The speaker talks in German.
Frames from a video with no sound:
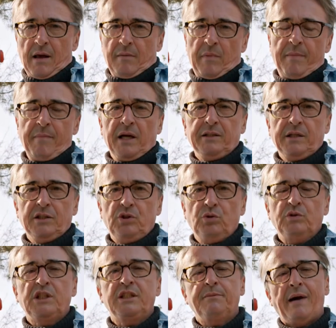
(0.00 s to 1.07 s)
Man macht das
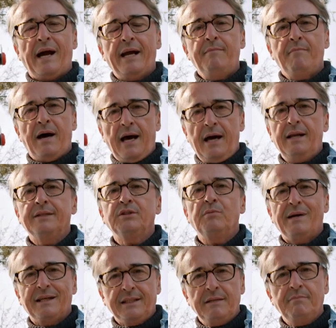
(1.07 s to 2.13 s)
so zweimal, also
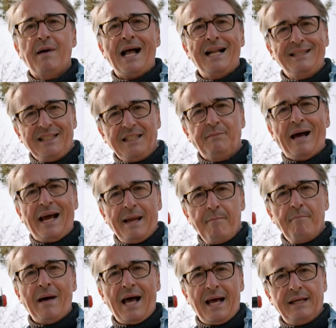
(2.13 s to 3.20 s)
maximal
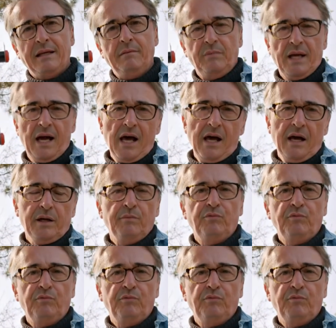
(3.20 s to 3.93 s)
zweimal im Jahr,